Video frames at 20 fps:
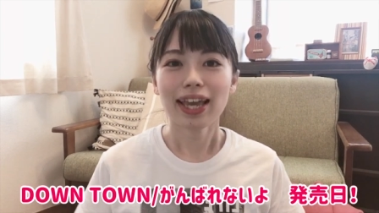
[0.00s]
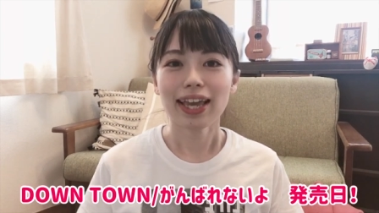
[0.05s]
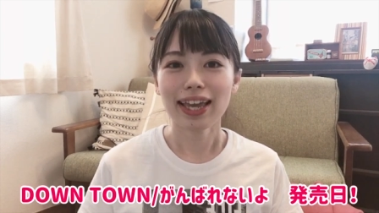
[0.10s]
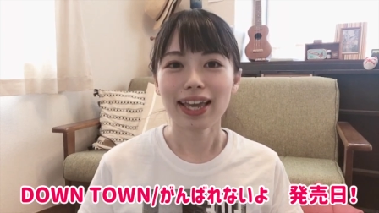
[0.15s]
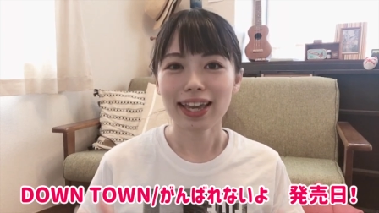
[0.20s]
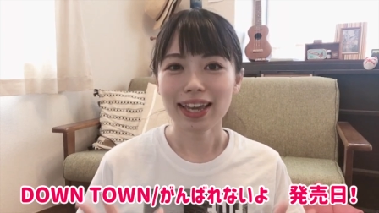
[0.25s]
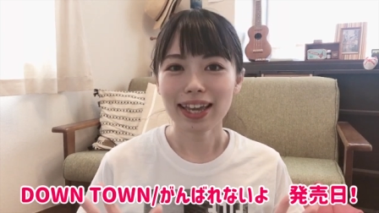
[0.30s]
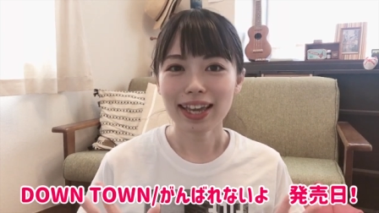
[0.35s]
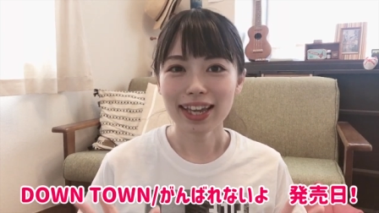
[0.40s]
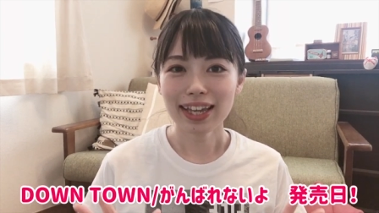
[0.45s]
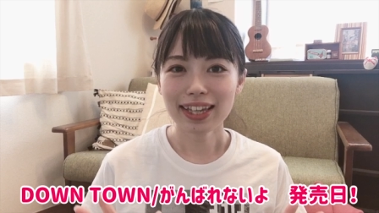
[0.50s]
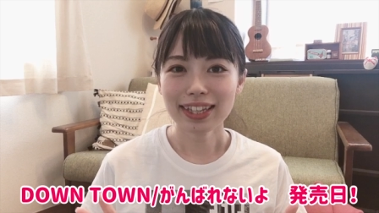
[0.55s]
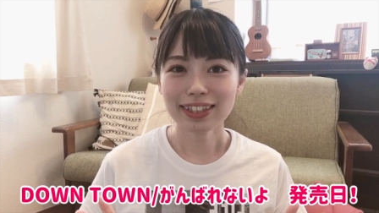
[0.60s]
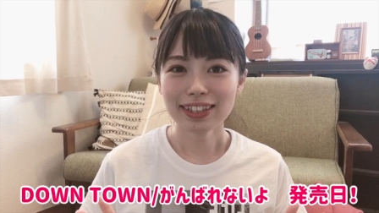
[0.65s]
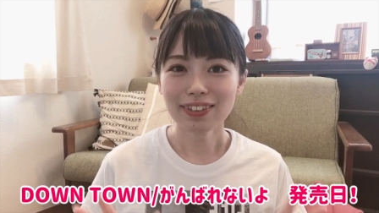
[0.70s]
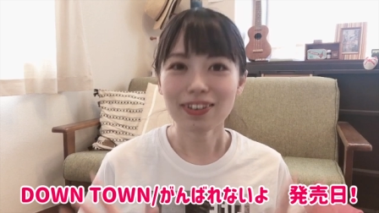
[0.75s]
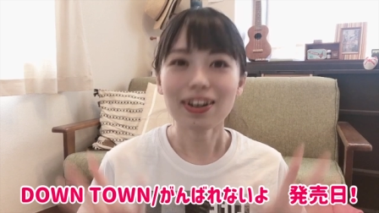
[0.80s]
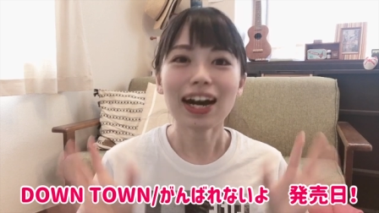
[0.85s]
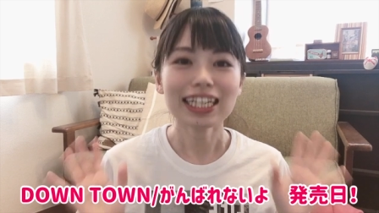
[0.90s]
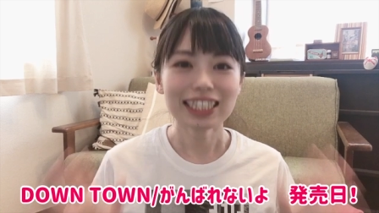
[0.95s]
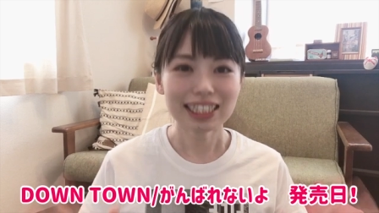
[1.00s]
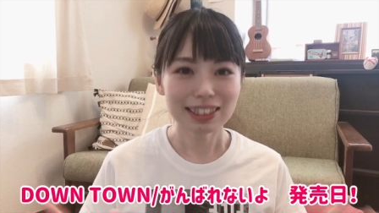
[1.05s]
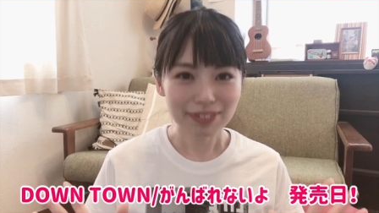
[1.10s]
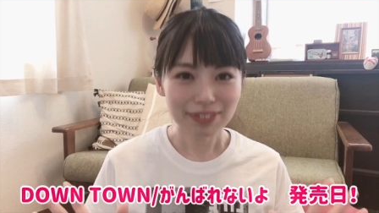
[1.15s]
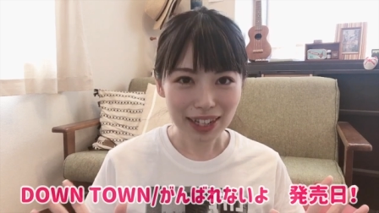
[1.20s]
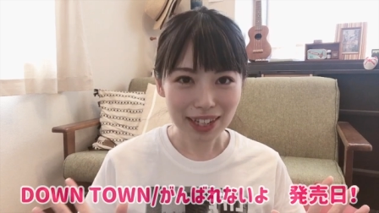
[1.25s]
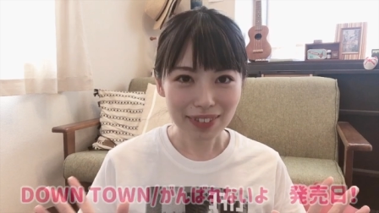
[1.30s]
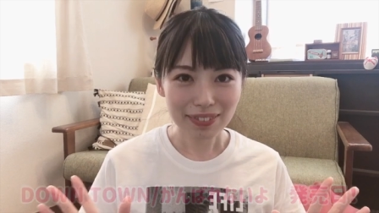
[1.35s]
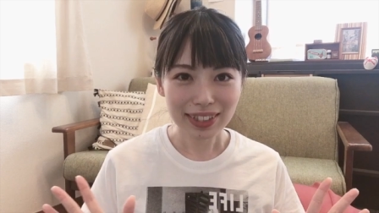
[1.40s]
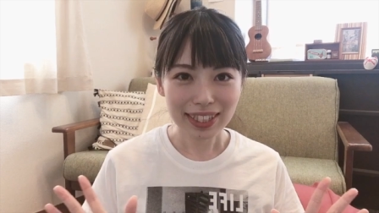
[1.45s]
えっ、ー、と発
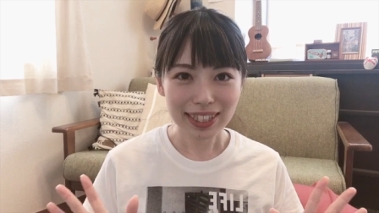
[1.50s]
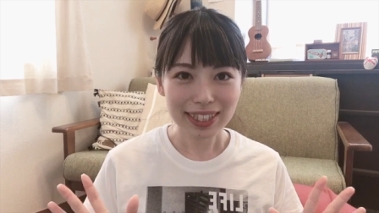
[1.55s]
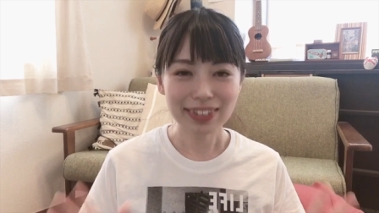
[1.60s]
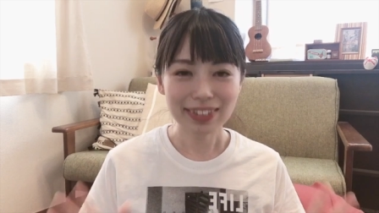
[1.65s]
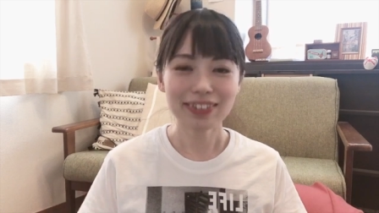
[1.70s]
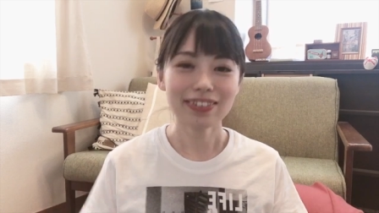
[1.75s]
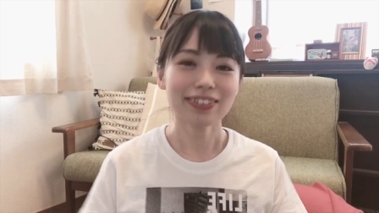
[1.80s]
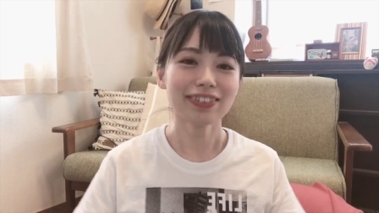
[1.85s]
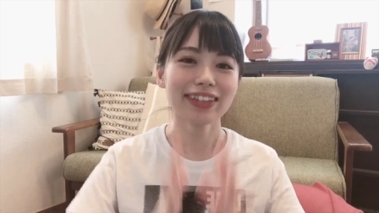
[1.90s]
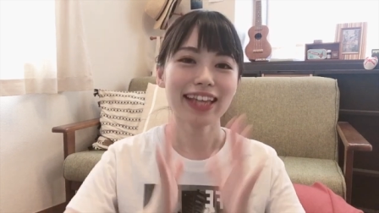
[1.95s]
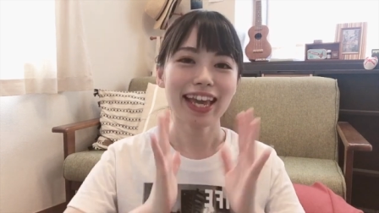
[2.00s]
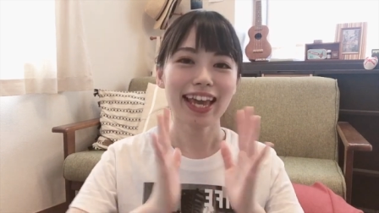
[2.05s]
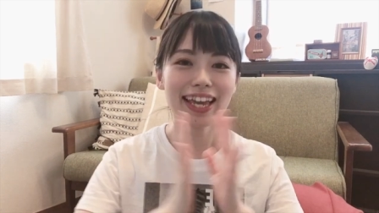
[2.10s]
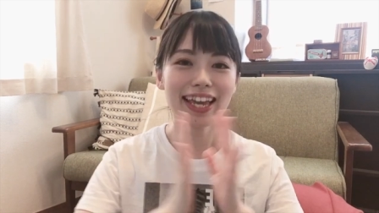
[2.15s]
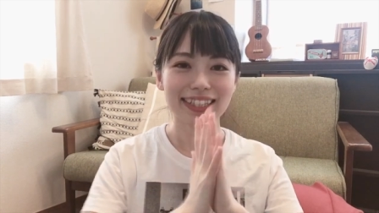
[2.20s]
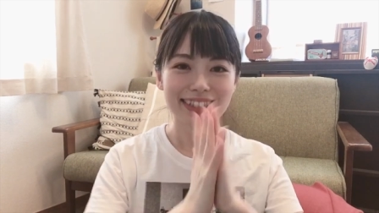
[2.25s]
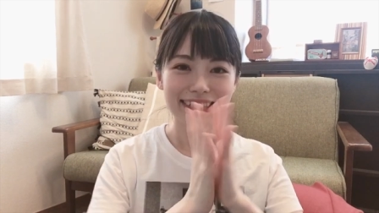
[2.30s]
売日ということでイエーイ